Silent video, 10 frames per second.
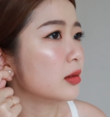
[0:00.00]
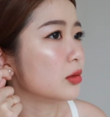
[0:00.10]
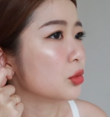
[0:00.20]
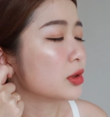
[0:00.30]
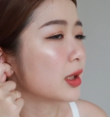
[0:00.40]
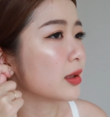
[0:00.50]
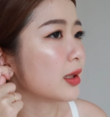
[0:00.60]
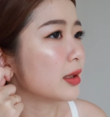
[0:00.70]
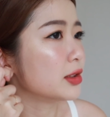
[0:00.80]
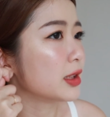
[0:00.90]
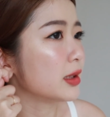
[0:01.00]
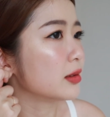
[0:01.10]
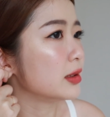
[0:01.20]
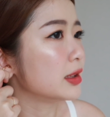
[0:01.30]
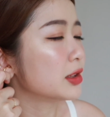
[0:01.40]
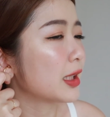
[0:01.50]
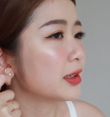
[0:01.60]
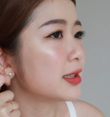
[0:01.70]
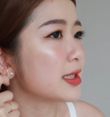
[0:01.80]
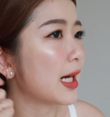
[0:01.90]
耳朵上戴的这个也，它
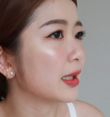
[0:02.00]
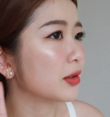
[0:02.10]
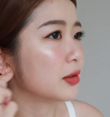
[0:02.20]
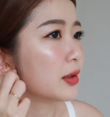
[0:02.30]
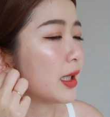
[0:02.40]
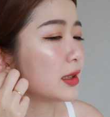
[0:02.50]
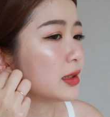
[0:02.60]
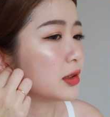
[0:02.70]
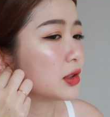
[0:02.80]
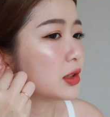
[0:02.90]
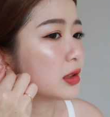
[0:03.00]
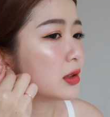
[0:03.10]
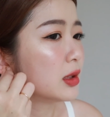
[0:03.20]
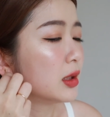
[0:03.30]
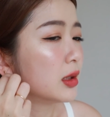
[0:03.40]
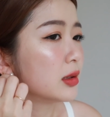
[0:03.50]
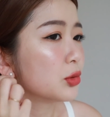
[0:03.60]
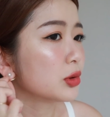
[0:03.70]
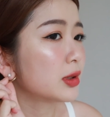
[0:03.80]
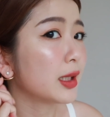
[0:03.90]
是假的，它其实是。
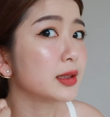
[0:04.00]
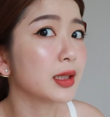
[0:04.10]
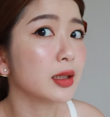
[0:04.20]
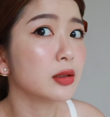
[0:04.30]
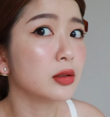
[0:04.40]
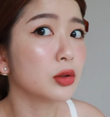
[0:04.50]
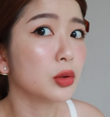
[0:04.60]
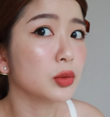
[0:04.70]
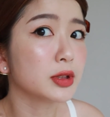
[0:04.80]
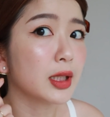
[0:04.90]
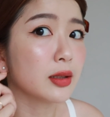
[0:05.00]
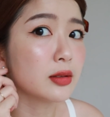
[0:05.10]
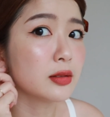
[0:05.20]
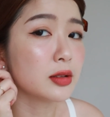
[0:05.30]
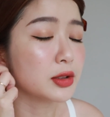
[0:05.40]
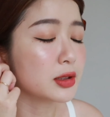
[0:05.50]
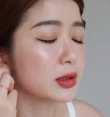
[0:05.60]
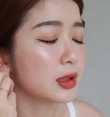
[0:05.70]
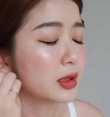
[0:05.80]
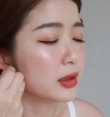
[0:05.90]
就是戴在耳洞上的，可是
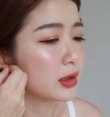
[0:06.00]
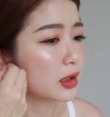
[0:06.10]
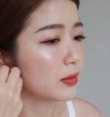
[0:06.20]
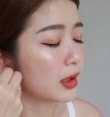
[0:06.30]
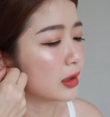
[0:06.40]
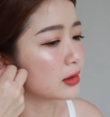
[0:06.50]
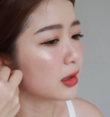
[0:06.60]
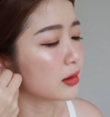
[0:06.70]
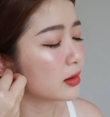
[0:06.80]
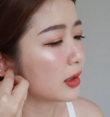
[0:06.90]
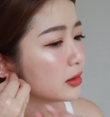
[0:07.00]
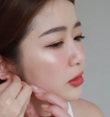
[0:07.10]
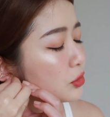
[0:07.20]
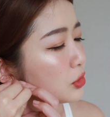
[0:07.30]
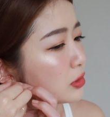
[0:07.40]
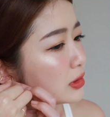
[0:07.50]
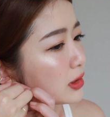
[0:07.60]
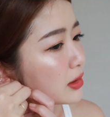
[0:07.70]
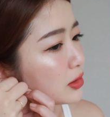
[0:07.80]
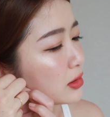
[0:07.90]
你可以把它这样戴着，就很
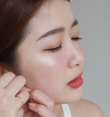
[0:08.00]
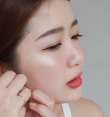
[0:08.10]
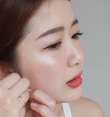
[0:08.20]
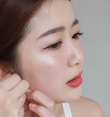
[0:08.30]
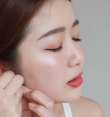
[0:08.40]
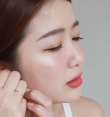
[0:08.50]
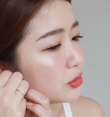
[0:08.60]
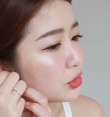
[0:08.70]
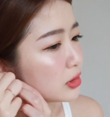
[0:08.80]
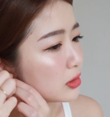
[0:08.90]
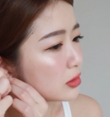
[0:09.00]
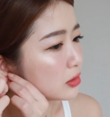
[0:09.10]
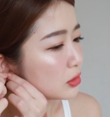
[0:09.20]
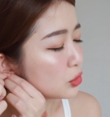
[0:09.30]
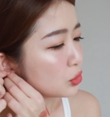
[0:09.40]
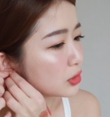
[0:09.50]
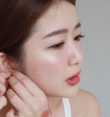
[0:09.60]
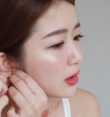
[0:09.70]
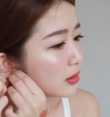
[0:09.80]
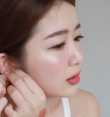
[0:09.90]
像是你就是耳骨
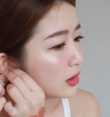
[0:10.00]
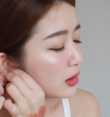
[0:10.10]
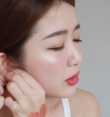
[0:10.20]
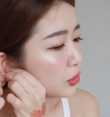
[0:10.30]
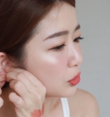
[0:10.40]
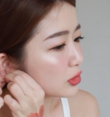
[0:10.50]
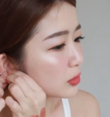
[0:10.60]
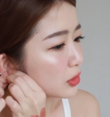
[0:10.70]
上有什